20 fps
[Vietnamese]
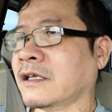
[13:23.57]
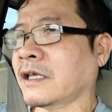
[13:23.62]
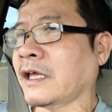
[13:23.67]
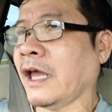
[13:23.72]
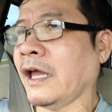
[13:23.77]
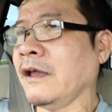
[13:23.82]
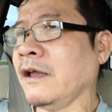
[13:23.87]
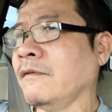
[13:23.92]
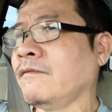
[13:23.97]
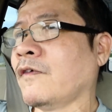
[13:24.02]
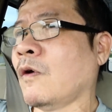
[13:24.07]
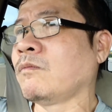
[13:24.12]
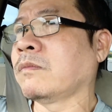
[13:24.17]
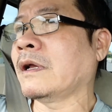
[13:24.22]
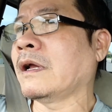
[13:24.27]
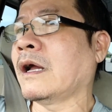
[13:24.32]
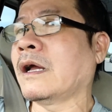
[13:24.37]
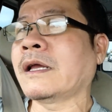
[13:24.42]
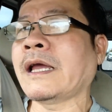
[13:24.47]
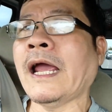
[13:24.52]
cái vùng
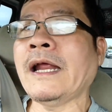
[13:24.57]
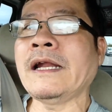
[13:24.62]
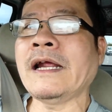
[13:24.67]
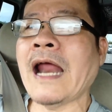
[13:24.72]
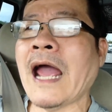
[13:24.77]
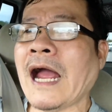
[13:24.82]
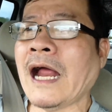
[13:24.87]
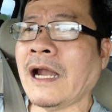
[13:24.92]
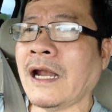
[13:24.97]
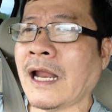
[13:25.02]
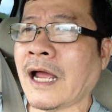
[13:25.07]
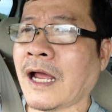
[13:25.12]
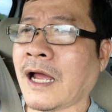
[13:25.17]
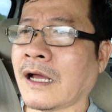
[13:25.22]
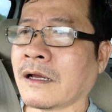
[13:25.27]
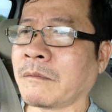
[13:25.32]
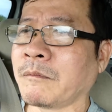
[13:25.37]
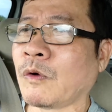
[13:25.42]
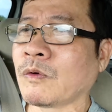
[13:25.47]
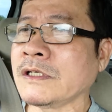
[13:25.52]
Canada
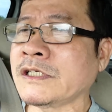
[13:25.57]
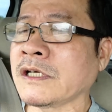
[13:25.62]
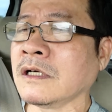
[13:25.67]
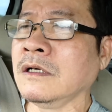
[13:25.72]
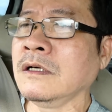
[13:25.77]
là một cái